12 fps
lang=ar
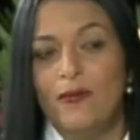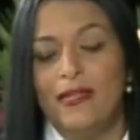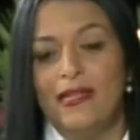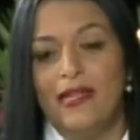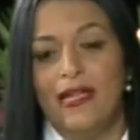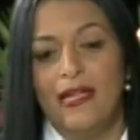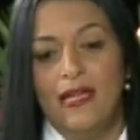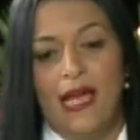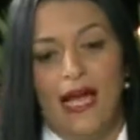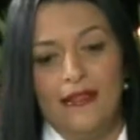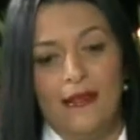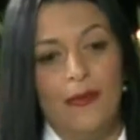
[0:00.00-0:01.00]
بال...
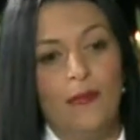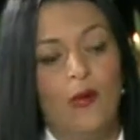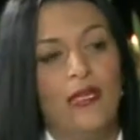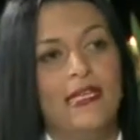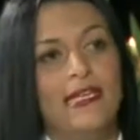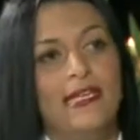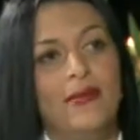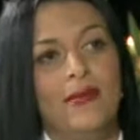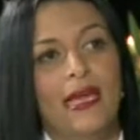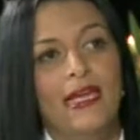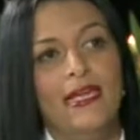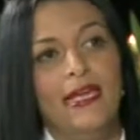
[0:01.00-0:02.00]
حتى بالمواد
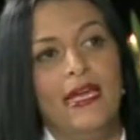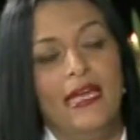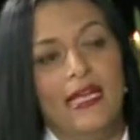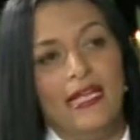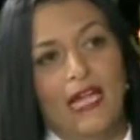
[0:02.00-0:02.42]
الكيميائيه نعم.